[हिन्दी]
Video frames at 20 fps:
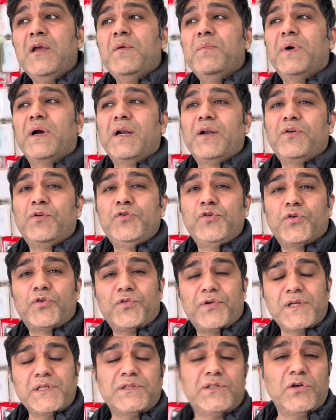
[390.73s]
मगर जो
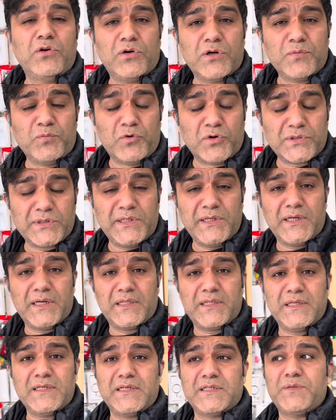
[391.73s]
ट्रस्ट लोग मोस्टली
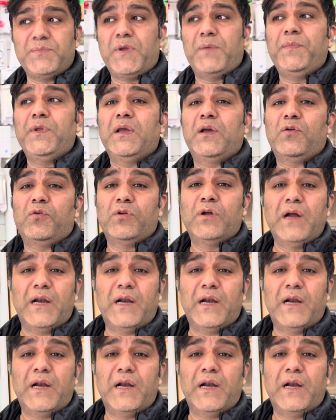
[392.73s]
करते हैं जैसे मैं भी अगर